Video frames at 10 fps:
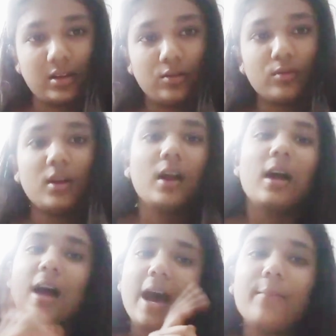कर रहे
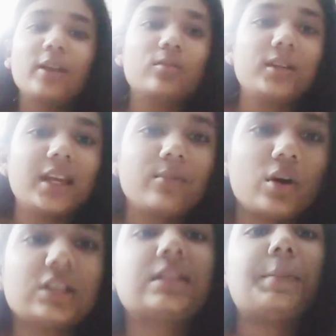हो अब मैं तुम्हें एक
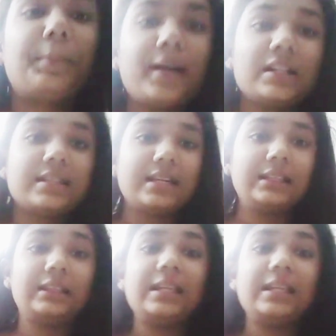बहुत सिंपल सी